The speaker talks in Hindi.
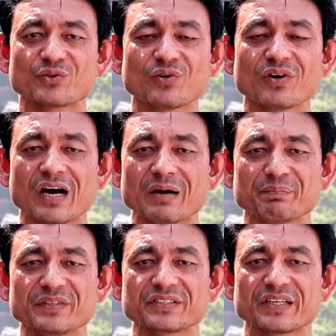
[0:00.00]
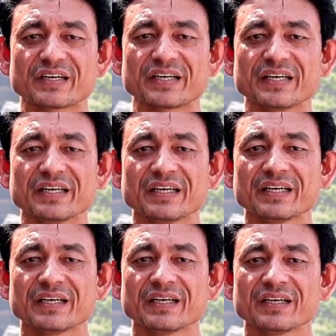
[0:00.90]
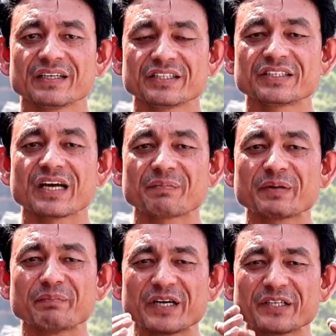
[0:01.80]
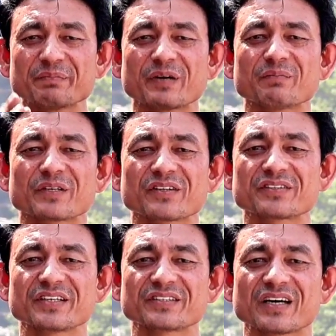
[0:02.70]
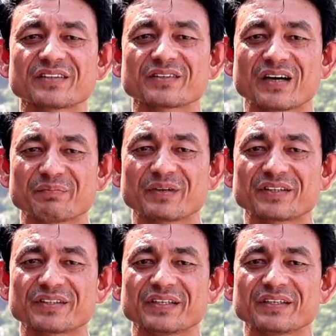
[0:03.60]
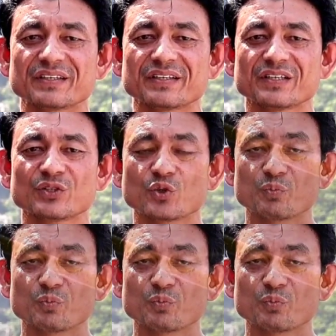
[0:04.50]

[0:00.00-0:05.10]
को आप मिस ना करें इससे आपकी मल्टीपल मसल्स एक साथ काम करते हैं तो